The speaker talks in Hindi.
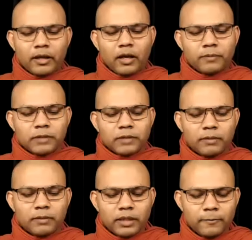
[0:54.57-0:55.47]
अब तक
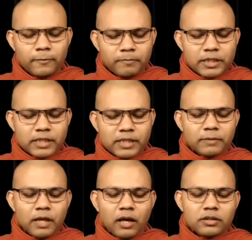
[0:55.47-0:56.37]
हमने पिछले
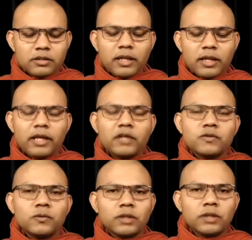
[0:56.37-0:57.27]
सप्ताह सलेख
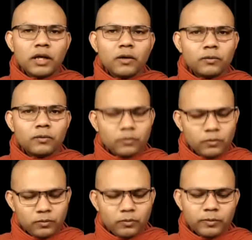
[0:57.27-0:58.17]
सूत्र का
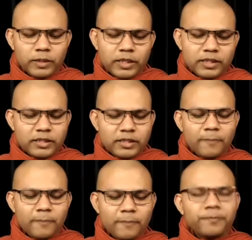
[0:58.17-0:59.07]
उपदेश दिया
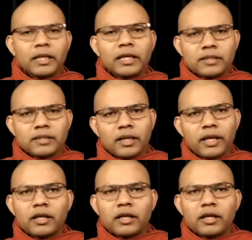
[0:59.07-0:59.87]
सलेख